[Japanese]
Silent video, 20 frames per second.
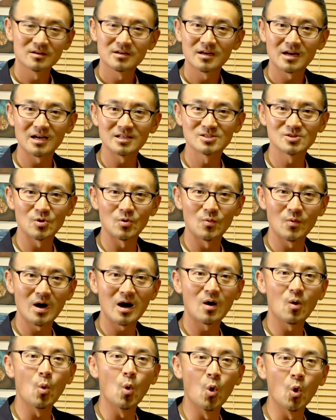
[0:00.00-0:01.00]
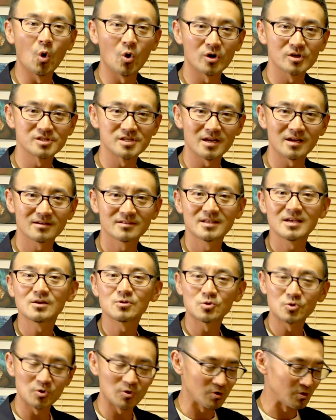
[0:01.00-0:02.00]
発音は or じゃなく
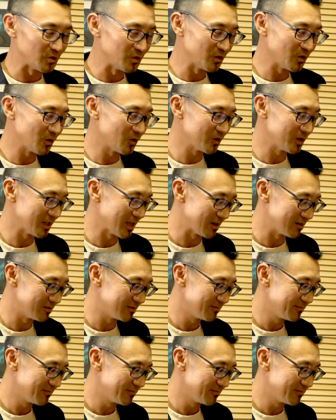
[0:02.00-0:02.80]
て er の方になる